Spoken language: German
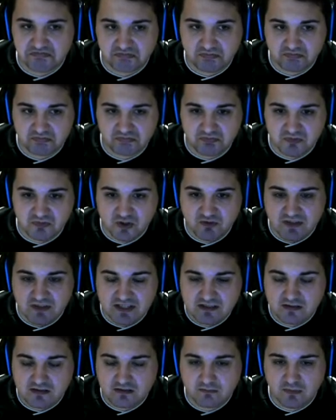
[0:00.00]
Schwachsinn.
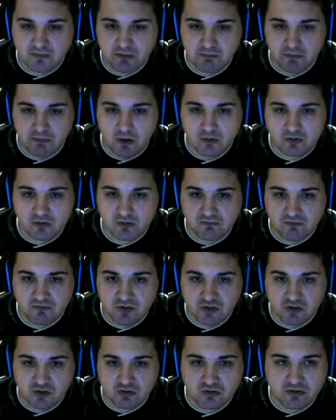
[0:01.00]
Man braucht irgendwie
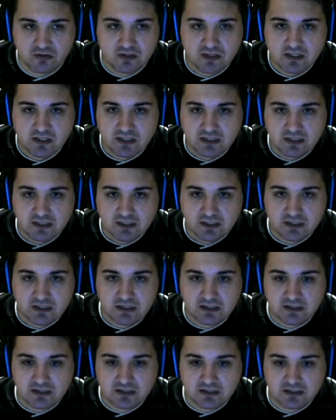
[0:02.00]
schon,
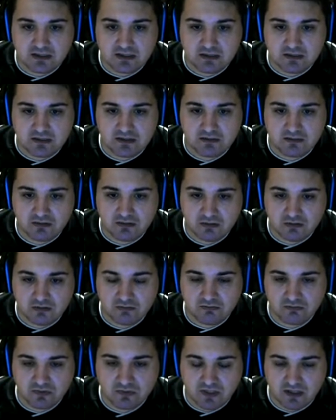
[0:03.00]
äh,
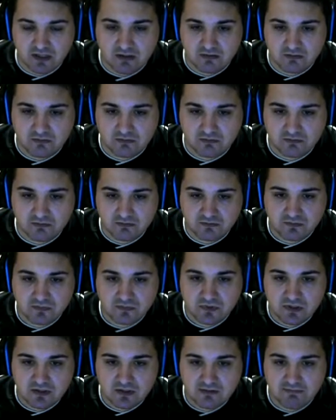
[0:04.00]
ja,
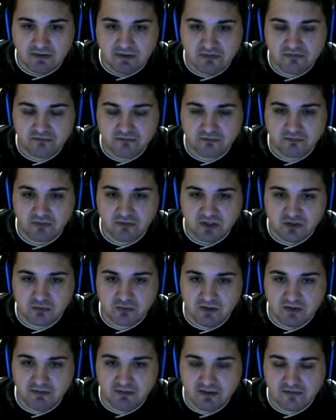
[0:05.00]
Waffen, also mehr
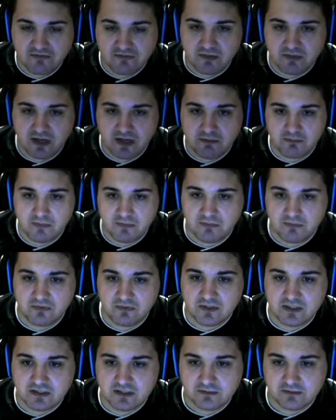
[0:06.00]
Waffen am, am
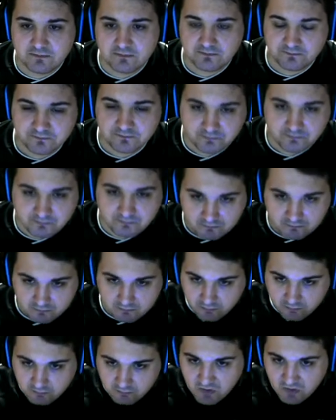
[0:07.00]
Flieger.
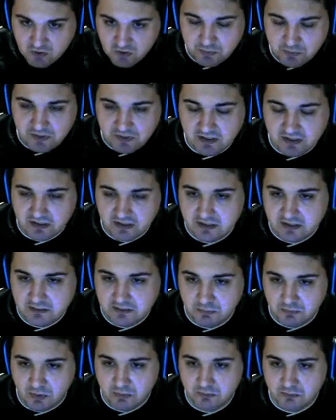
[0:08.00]
Sprich Raketen,
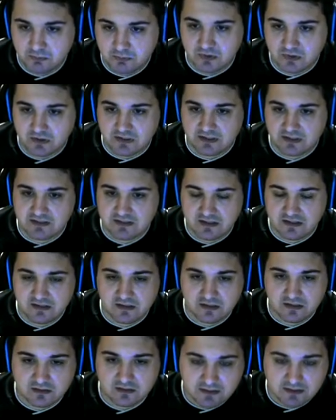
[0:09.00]
Bomben äh, etc.
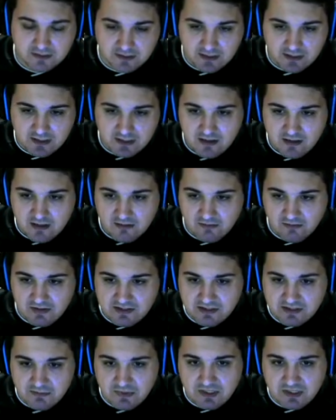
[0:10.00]
Was der
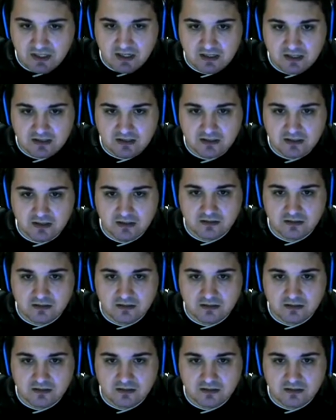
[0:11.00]
mittragen kann.